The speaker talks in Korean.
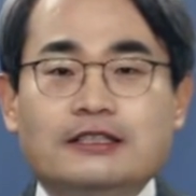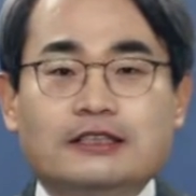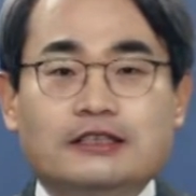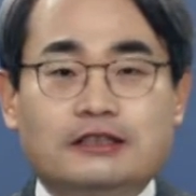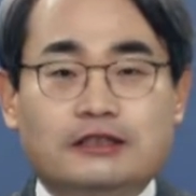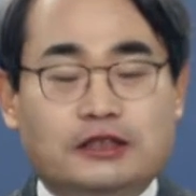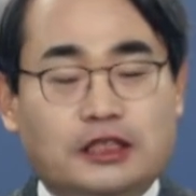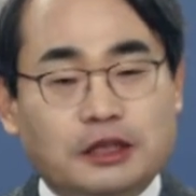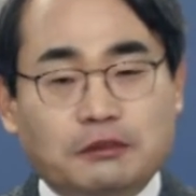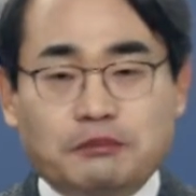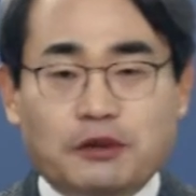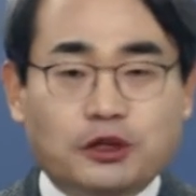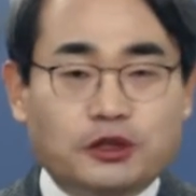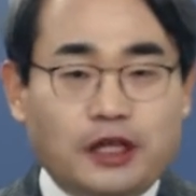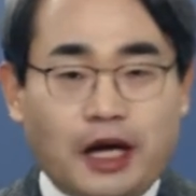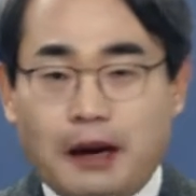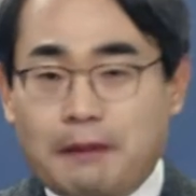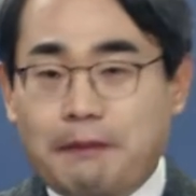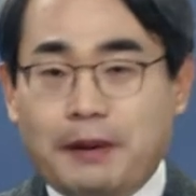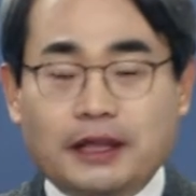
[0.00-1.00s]
지금 뭐 새
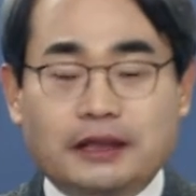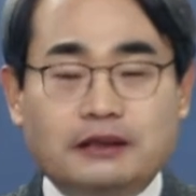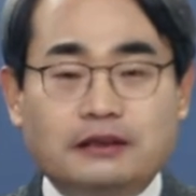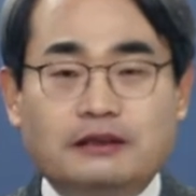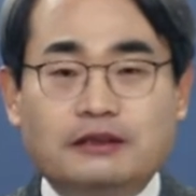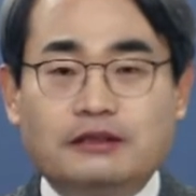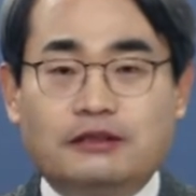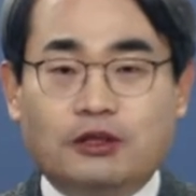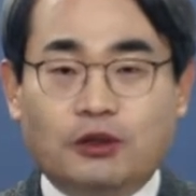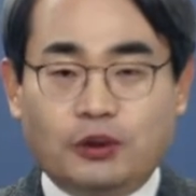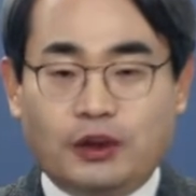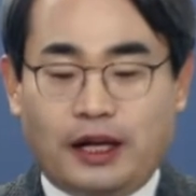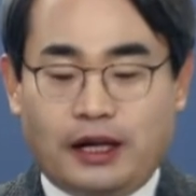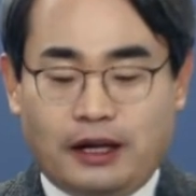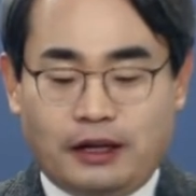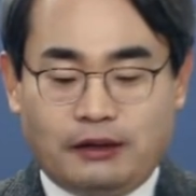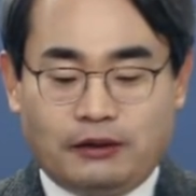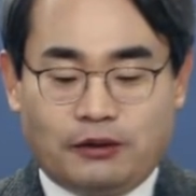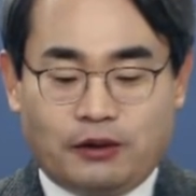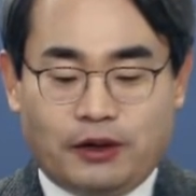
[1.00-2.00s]
아파트들은
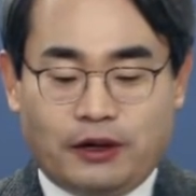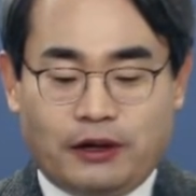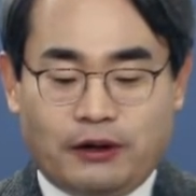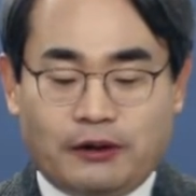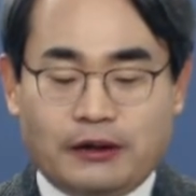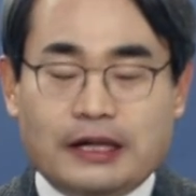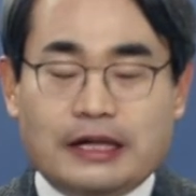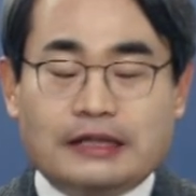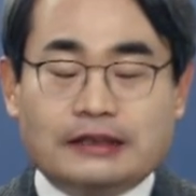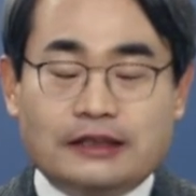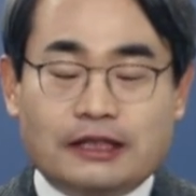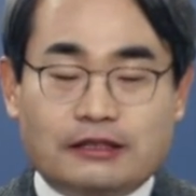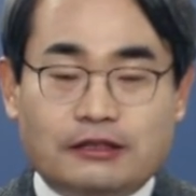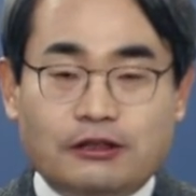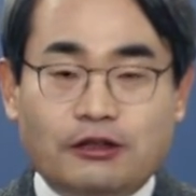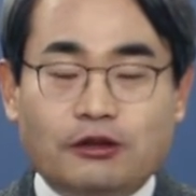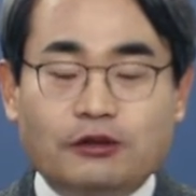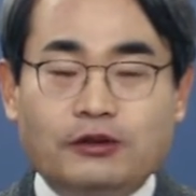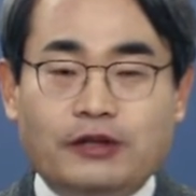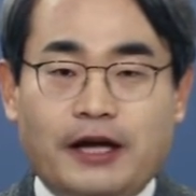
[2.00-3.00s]
그렇다라는 거예요. 자
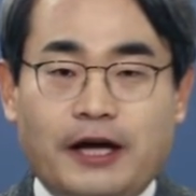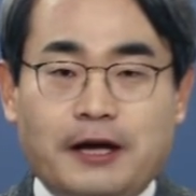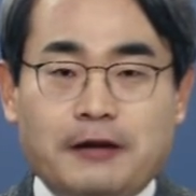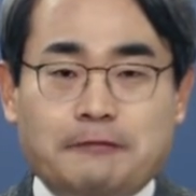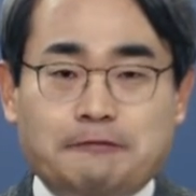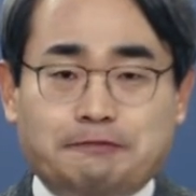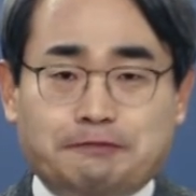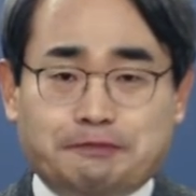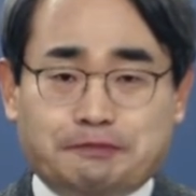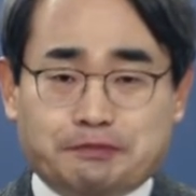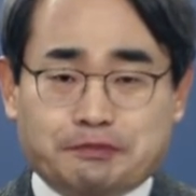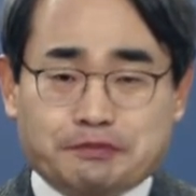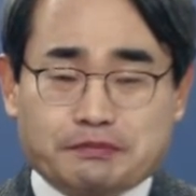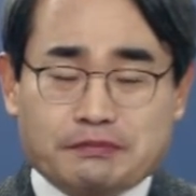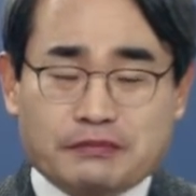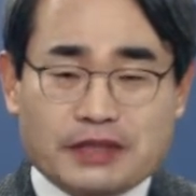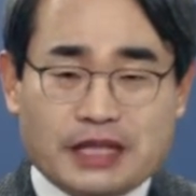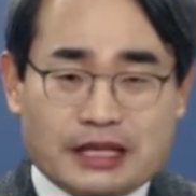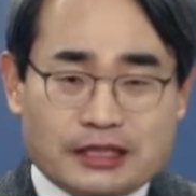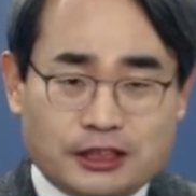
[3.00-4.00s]
그런데
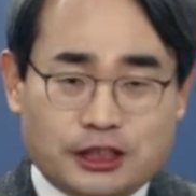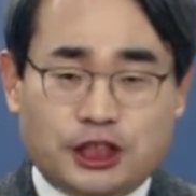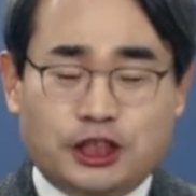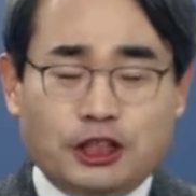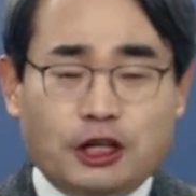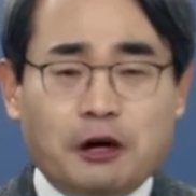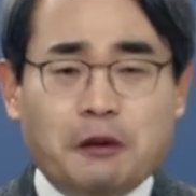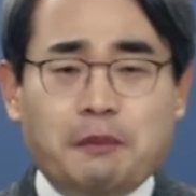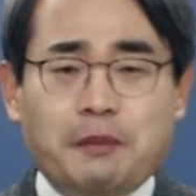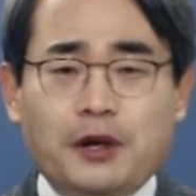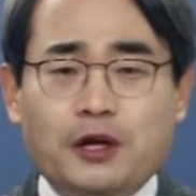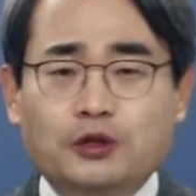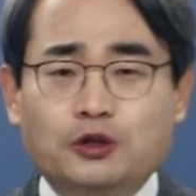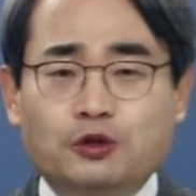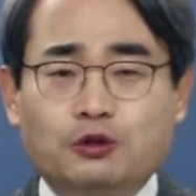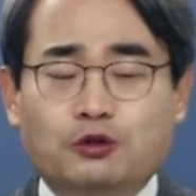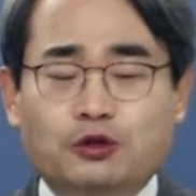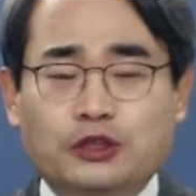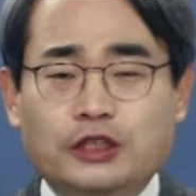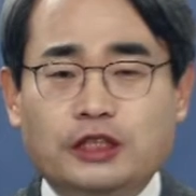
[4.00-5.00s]
지역별로 좀
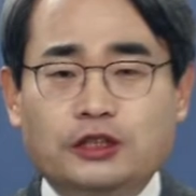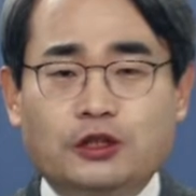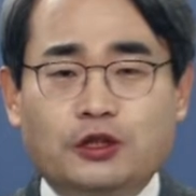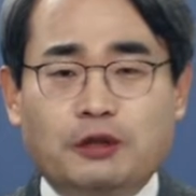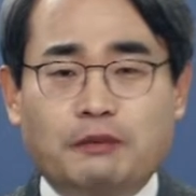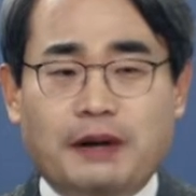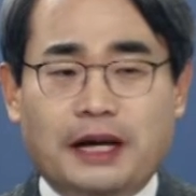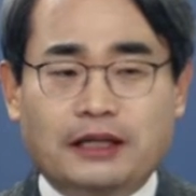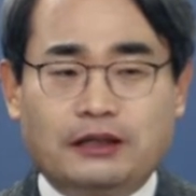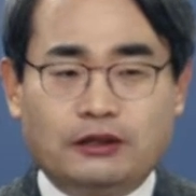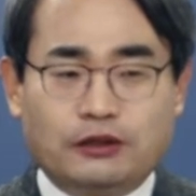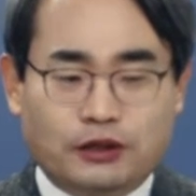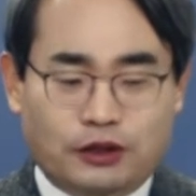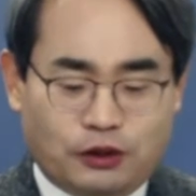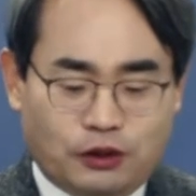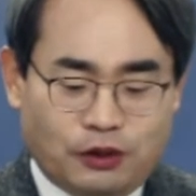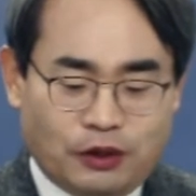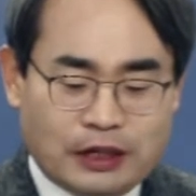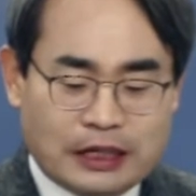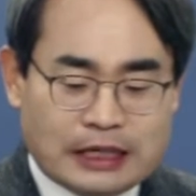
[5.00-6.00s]
구체적으로
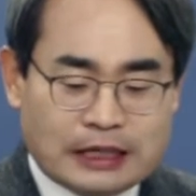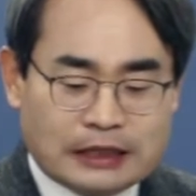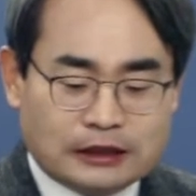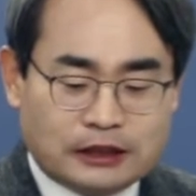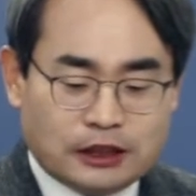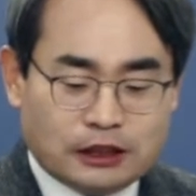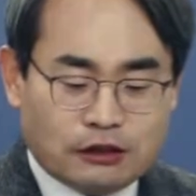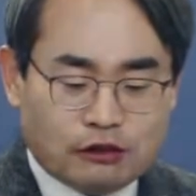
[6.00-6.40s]
봤더니요. 지금